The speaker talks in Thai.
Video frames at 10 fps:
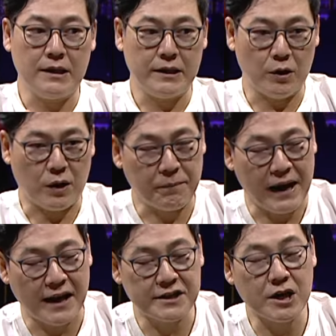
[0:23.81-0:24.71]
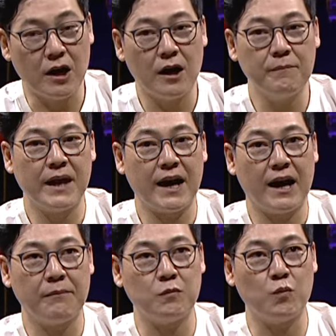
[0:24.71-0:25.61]
เกี่ยวกับการซ้อมนะค
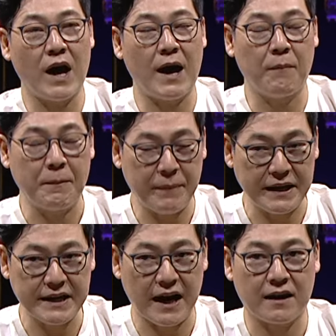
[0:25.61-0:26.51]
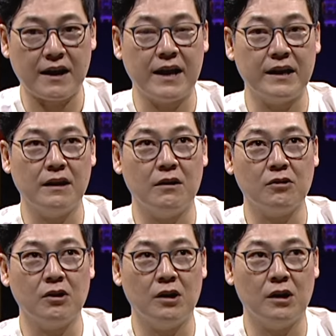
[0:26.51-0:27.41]
รับว่ามันเป็นอย่างไรแล้ว
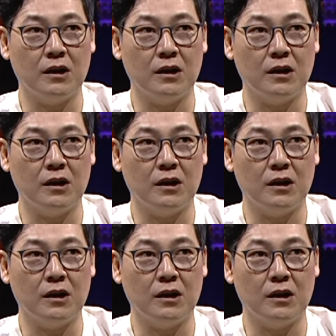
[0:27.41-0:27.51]
ก็